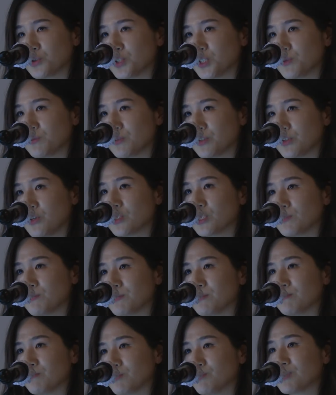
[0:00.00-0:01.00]
좀
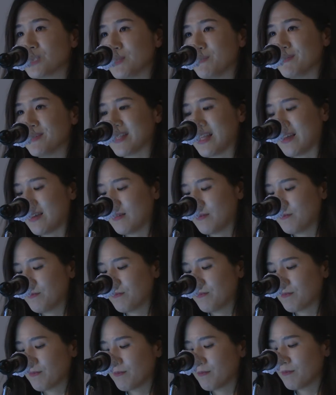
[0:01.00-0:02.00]
느껴진 부분입니다.
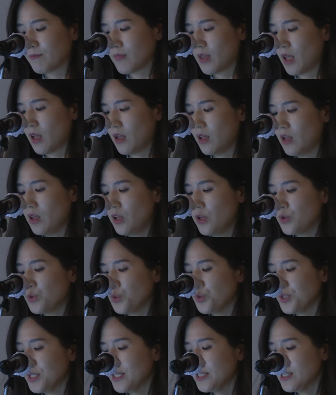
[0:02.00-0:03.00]

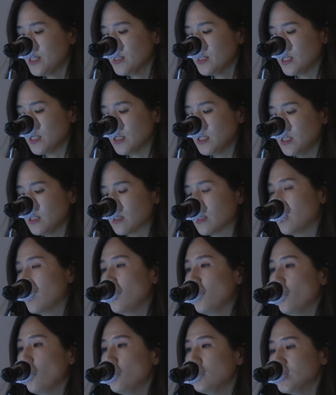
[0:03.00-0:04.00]
또 다른 특징은
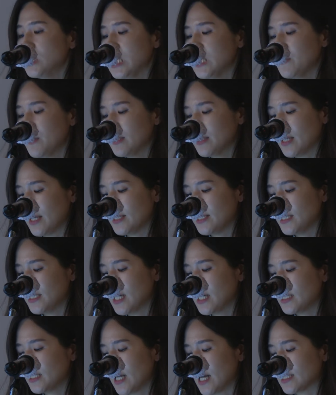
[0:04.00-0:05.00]
혼자만의
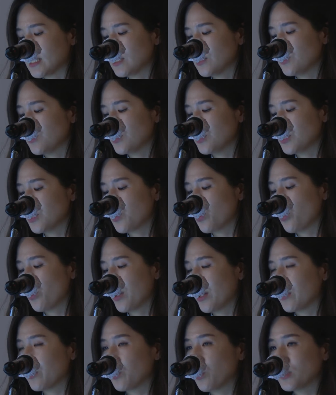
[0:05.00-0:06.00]
시간 가질 수 있는
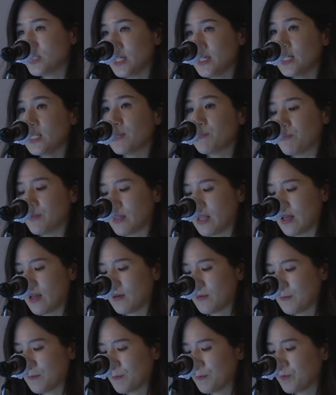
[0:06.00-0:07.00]
공간도 찾게
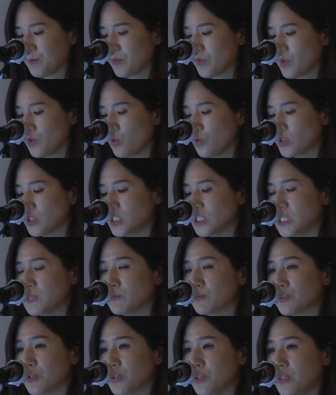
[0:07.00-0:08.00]
됩니다. 또 이
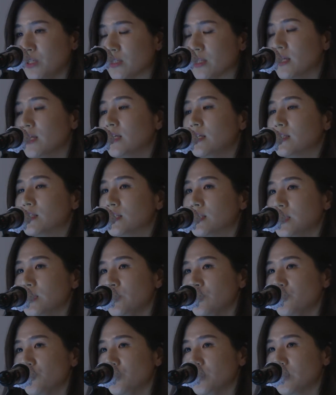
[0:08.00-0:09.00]
시기부터는
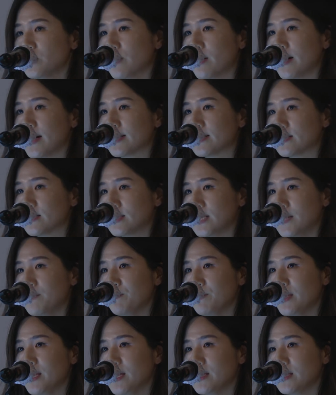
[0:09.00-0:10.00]
친구들과 같이
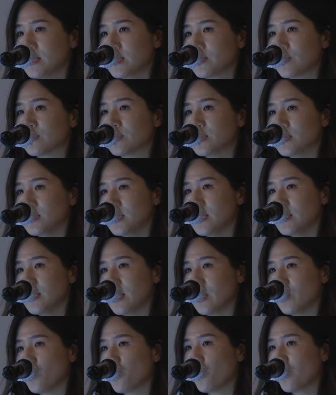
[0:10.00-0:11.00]
함께하는 그런
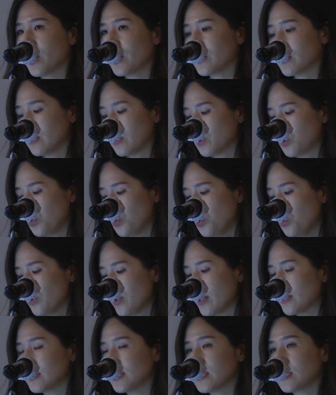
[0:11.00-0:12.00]
시간의 공간들도
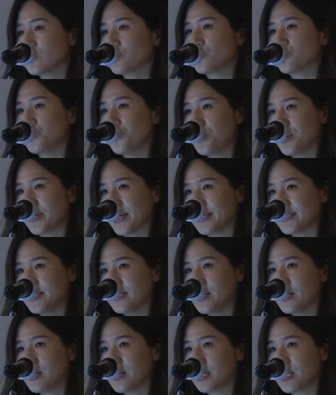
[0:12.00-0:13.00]
굉장히 중요하게
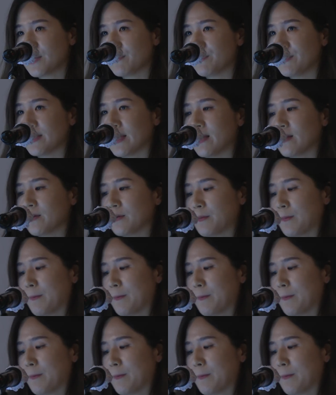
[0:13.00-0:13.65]
생각하게 됩니다.